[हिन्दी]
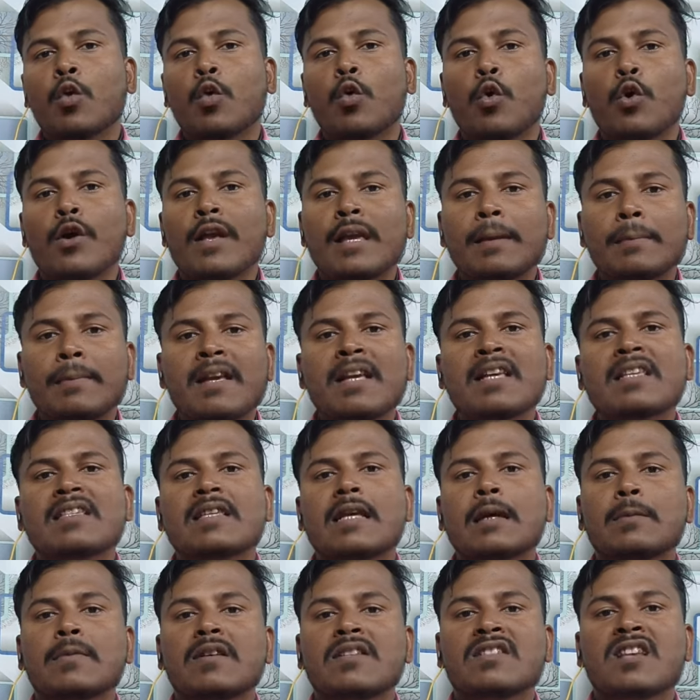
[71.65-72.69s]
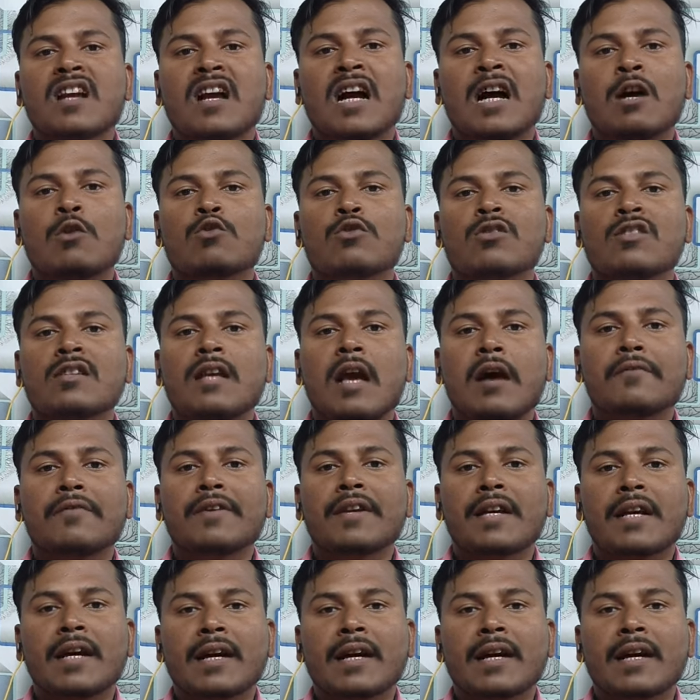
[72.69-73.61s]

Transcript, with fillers: कोई भी सेविंग्स अकाउंट या फिर